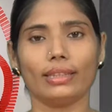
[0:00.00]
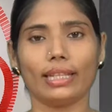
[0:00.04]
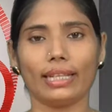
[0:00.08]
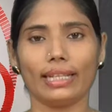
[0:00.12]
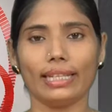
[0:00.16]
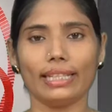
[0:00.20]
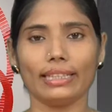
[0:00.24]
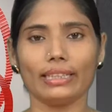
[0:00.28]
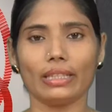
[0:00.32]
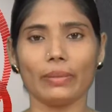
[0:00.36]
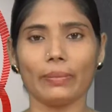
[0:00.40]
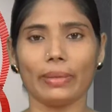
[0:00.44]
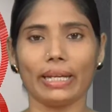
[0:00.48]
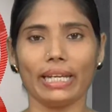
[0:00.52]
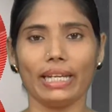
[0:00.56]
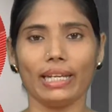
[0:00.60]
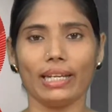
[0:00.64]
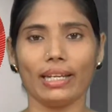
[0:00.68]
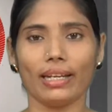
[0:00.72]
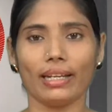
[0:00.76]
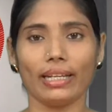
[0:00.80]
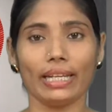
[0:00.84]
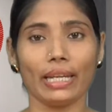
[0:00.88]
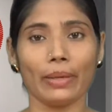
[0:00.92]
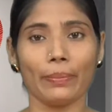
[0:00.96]
దళిత మహిళ
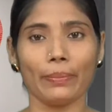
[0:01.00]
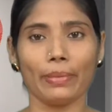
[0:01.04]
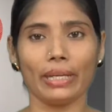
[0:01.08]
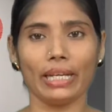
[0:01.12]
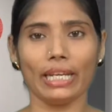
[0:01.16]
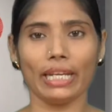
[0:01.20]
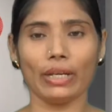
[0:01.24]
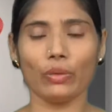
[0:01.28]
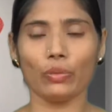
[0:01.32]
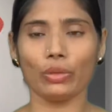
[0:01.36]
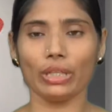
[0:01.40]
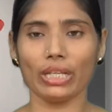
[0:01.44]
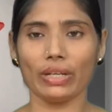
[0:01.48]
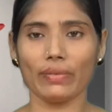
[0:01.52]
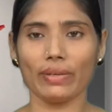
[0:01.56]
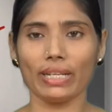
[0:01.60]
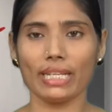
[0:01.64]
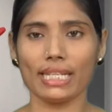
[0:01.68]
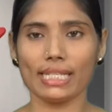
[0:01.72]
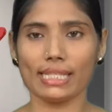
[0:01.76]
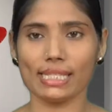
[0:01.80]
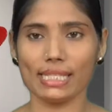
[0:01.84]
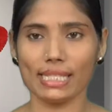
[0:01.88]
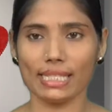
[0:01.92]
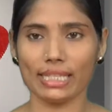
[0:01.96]
ఎమ్మెల్యే
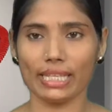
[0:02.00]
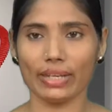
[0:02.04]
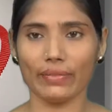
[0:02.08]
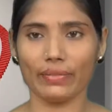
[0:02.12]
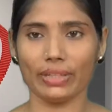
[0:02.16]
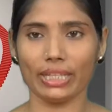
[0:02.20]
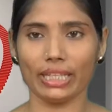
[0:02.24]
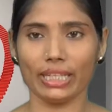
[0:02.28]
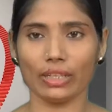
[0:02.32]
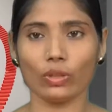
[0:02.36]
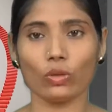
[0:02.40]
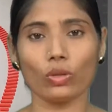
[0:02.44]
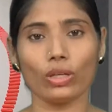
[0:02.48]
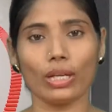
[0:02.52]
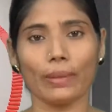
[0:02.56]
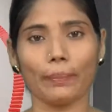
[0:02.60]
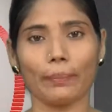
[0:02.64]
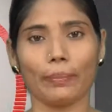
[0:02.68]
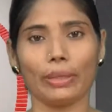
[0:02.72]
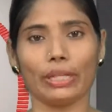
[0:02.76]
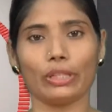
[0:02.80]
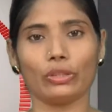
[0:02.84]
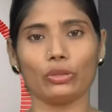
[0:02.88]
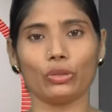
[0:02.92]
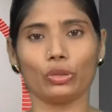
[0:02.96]
ఉండవల్లి శ్రీదేవిని కులం
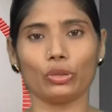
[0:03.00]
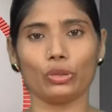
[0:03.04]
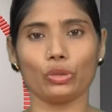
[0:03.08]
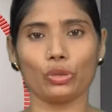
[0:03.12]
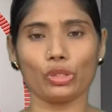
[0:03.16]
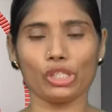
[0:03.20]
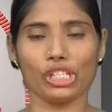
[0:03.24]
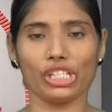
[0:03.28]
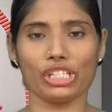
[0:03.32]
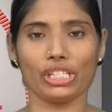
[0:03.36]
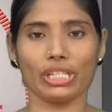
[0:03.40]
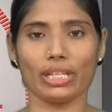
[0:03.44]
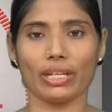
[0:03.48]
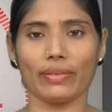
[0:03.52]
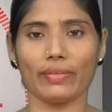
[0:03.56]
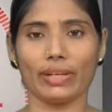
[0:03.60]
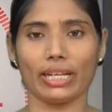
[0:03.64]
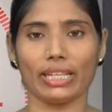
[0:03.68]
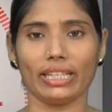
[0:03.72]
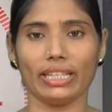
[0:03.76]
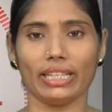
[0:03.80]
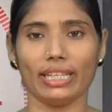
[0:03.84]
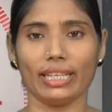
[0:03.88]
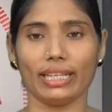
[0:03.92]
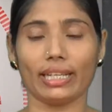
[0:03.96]
పేరుతో దూషించిన
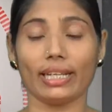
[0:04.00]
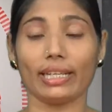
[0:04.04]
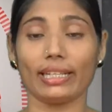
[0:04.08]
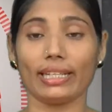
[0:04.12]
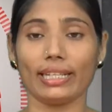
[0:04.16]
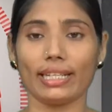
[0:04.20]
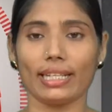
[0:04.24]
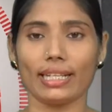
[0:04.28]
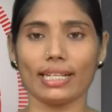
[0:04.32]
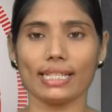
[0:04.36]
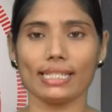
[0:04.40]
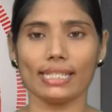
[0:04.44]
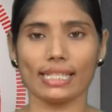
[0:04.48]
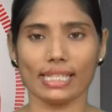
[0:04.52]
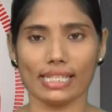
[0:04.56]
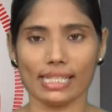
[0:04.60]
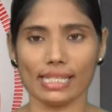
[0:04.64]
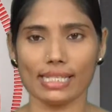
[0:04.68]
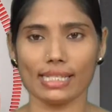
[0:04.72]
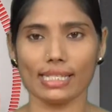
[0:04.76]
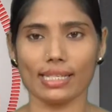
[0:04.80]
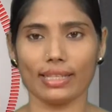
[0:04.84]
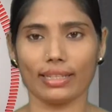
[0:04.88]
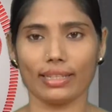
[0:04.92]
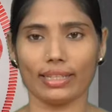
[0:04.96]
వారిని కఠినంగా
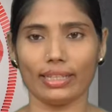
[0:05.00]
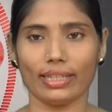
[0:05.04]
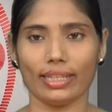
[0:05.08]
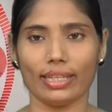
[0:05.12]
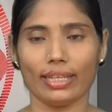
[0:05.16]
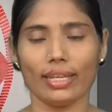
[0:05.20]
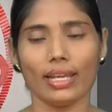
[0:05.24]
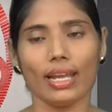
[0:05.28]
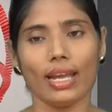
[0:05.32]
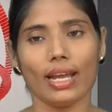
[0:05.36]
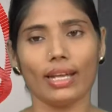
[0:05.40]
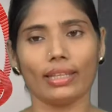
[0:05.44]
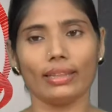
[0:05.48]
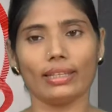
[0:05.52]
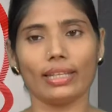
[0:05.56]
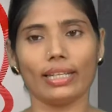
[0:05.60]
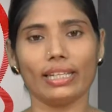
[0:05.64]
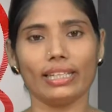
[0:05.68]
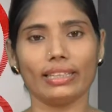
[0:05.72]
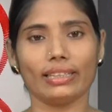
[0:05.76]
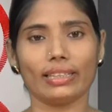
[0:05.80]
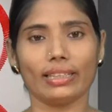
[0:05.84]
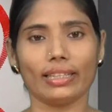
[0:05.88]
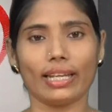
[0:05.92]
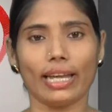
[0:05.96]
శిక్షించాలని
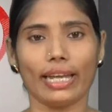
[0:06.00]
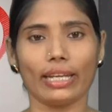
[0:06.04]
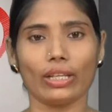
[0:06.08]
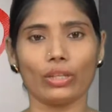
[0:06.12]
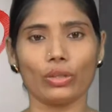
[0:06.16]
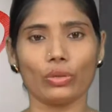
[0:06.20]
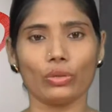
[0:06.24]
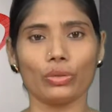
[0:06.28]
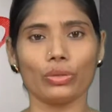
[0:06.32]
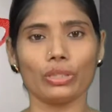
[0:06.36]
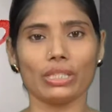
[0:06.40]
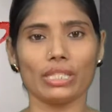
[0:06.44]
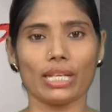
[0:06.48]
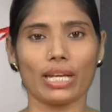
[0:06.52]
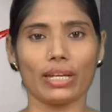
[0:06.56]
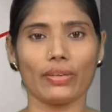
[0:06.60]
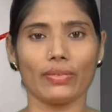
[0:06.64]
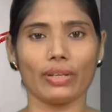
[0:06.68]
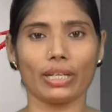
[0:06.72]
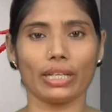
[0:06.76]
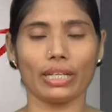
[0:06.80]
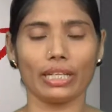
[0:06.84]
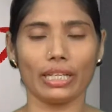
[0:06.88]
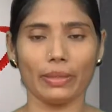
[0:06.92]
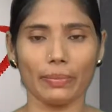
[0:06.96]
దళిత నాయకులు
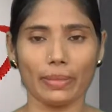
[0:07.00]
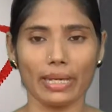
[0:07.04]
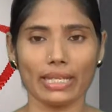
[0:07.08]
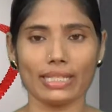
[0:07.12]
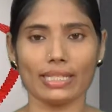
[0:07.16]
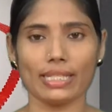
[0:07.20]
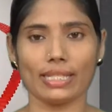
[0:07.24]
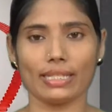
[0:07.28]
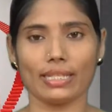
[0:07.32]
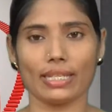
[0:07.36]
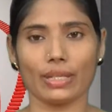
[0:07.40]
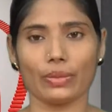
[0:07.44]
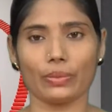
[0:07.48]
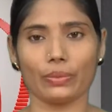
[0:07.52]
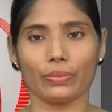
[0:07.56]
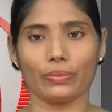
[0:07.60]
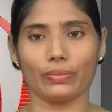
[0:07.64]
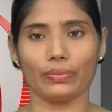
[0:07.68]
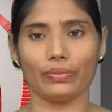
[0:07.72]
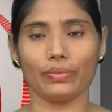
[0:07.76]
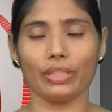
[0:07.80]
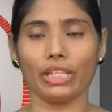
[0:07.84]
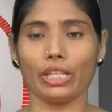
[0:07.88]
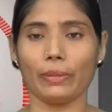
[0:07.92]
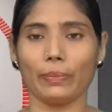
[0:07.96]
చార్వాక డిమాండ్ చేశారు
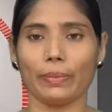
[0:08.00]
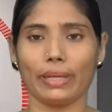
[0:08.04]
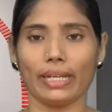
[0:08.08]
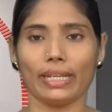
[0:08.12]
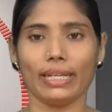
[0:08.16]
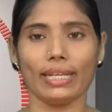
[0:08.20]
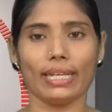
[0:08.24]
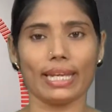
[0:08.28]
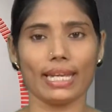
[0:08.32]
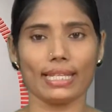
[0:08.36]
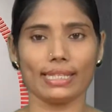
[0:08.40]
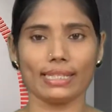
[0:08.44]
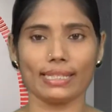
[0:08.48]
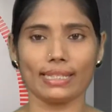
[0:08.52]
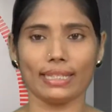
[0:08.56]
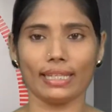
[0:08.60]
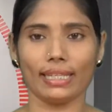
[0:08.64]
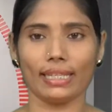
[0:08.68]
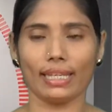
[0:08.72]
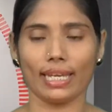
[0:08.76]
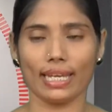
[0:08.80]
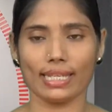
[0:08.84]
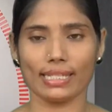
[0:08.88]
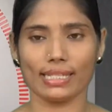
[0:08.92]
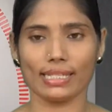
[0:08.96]
వీరిపై ఎస్సీ
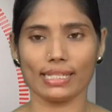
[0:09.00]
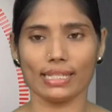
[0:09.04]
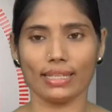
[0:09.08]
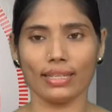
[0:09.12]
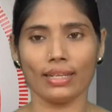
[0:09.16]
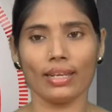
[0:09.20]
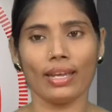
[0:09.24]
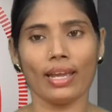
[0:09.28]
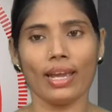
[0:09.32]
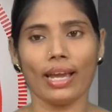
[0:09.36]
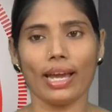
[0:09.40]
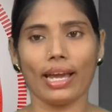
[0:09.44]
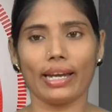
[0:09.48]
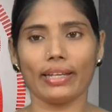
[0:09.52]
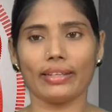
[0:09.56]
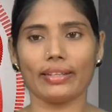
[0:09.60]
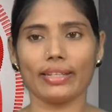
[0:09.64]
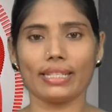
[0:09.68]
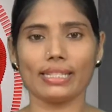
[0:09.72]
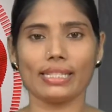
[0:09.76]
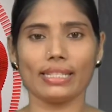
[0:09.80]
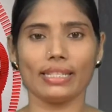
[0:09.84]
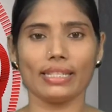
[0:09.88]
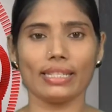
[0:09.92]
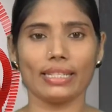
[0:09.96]
ఎస్టీ
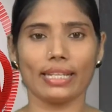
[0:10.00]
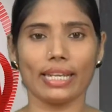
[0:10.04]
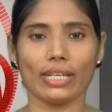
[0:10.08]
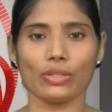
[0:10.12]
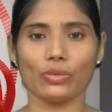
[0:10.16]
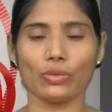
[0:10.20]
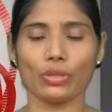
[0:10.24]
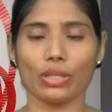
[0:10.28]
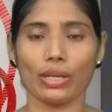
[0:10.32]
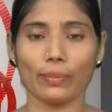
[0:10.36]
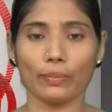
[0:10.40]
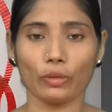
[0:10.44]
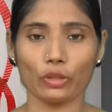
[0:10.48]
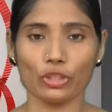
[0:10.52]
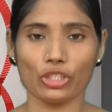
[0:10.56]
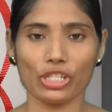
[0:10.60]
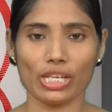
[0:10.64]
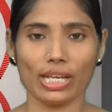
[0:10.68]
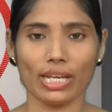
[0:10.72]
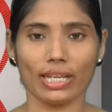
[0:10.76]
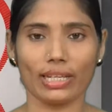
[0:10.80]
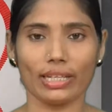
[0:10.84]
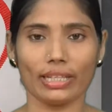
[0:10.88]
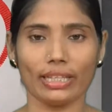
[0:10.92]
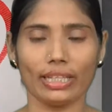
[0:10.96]
అట్రాసిటీ కేసు నమోదు
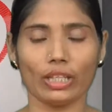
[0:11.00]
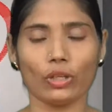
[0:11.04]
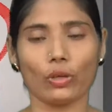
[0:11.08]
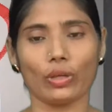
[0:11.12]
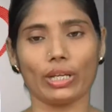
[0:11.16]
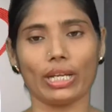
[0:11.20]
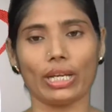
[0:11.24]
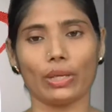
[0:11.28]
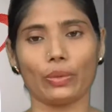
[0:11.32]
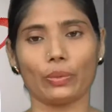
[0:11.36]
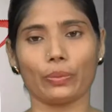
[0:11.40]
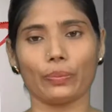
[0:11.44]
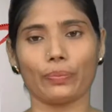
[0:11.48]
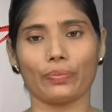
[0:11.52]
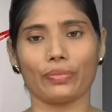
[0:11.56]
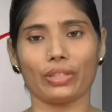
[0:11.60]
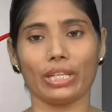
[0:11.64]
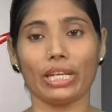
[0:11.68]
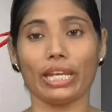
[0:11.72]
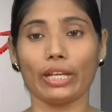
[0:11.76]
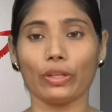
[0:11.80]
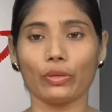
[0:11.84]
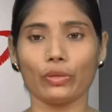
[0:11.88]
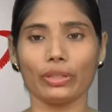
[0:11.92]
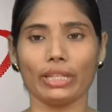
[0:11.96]
చేయాలని కోరారు
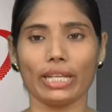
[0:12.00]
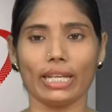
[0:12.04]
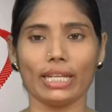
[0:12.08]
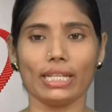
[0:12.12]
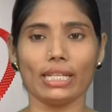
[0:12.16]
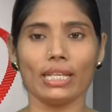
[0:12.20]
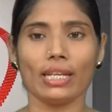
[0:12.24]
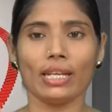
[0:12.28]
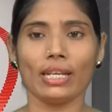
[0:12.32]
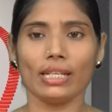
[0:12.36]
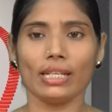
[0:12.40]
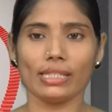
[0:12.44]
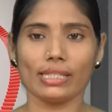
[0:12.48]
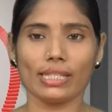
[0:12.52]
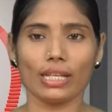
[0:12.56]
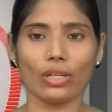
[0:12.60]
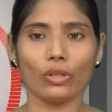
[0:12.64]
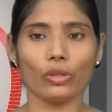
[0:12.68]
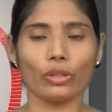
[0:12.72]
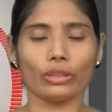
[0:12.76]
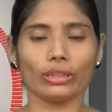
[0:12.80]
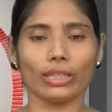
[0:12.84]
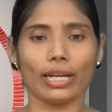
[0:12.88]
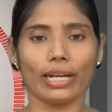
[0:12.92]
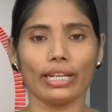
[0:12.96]
లేకుంటే చలో
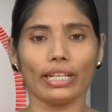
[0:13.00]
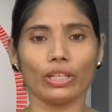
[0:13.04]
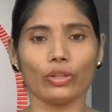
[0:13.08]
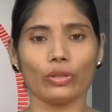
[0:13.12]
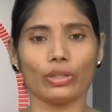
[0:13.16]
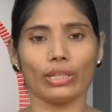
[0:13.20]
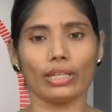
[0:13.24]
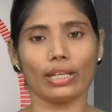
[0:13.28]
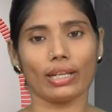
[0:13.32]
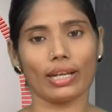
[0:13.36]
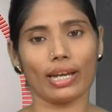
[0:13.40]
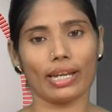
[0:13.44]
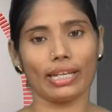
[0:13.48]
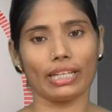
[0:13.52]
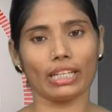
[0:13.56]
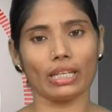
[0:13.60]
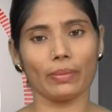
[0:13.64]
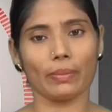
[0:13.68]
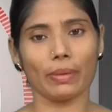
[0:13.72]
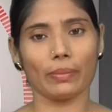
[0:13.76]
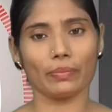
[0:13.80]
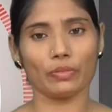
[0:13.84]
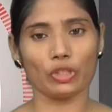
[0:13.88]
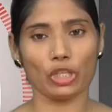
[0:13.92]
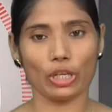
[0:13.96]
తాడికొండ
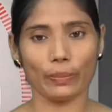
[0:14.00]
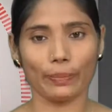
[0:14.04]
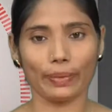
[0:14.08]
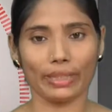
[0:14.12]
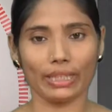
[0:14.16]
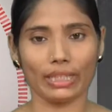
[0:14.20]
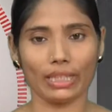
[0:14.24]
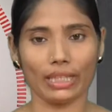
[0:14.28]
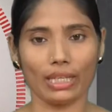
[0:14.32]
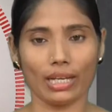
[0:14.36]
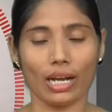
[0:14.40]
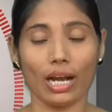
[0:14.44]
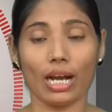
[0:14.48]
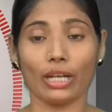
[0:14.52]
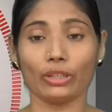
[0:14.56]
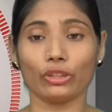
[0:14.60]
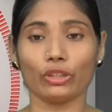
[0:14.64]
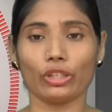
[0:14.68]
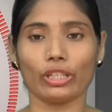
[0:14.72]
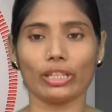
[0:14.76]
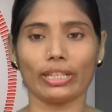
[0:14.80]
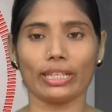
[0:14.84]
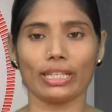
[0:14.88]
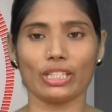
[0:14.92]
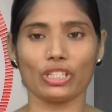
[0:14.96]
కార్యక్రమం చేపట్టి
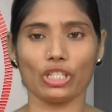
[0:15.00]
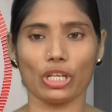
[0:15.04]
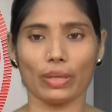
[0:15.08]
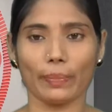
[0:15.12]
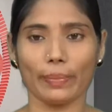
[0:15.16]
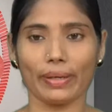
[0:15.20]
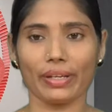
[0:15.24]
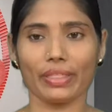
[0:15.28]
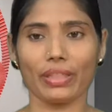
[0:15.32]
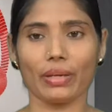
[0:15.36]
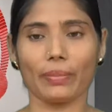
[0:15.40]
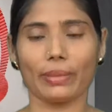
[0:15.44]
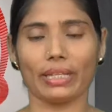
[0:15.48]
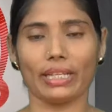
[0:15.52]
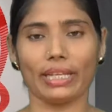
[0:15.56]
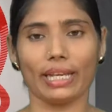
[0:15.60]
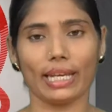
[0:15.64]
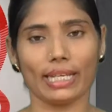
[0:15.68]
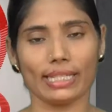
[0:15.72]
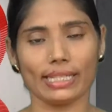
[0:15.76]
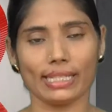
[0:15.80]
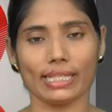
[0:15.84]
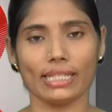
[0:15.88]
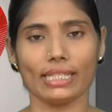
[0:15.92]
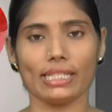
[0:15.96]
ఆందోళన చేపడతామని
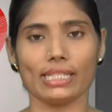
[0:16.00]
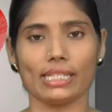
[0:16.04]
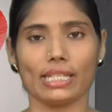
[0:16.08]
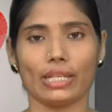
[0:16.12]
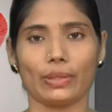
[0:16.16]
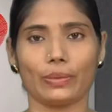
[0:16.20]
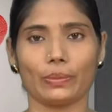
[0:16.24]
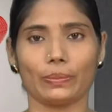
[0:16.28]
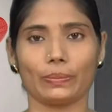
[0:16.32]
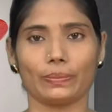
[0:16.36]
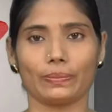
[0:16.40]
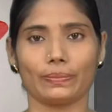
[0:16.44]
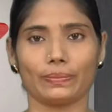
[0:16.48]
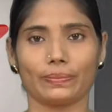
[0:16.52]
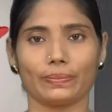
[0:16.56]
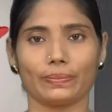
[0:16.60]
హెచ్చరించారు